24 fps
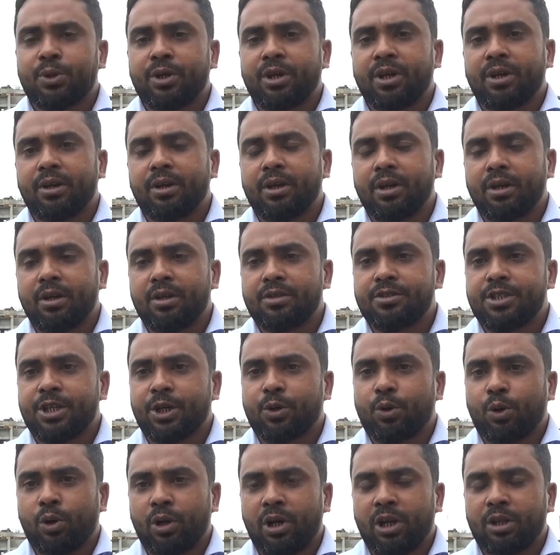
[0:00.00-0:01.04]
জন্য যে
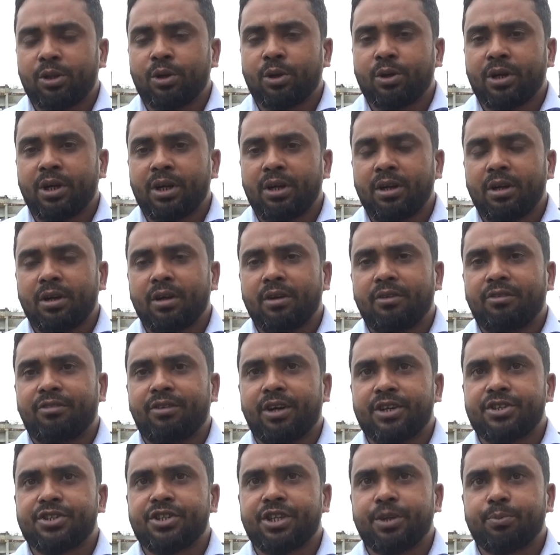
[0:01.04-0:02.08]
কয়লা দরকার
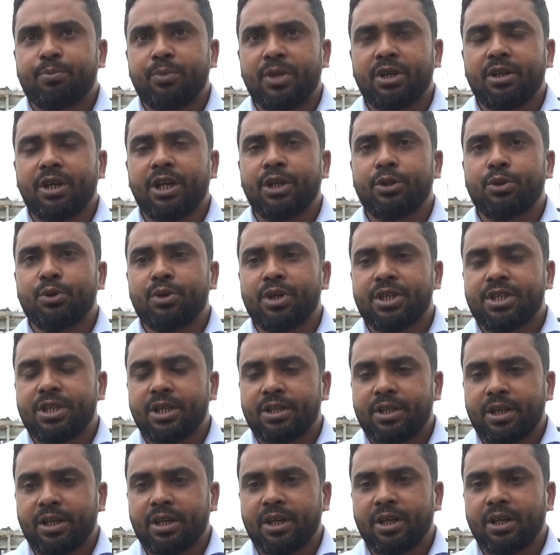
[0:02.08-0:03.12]
ফার্স্ট শিপমেন্ট
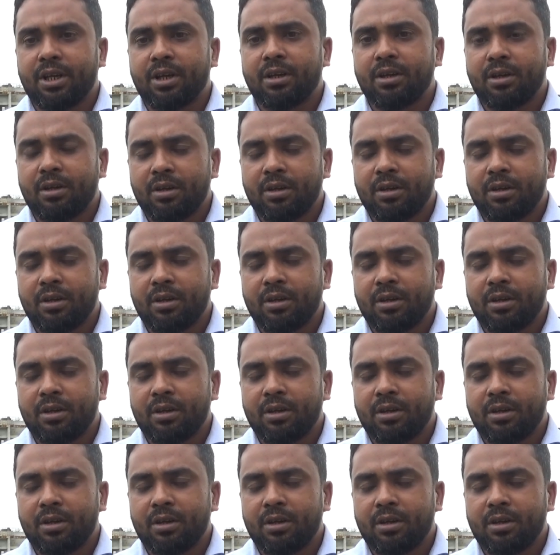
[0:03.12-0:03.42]
ইন্দোনেশিয়া থেকে